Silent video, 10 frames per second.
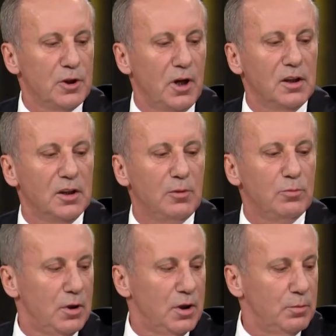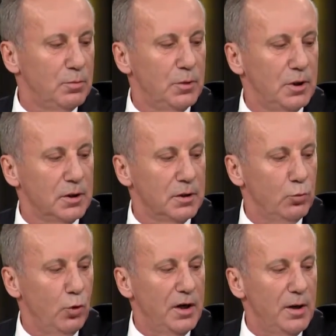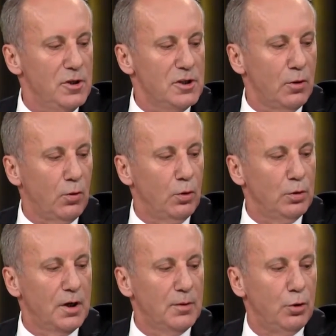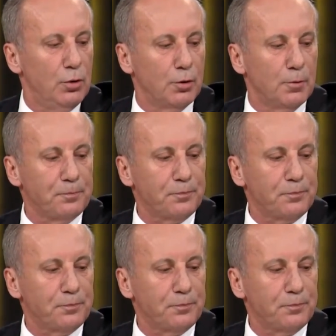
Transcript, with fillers: yayınlanmalı. Muharrem İnce oyları bölüyor.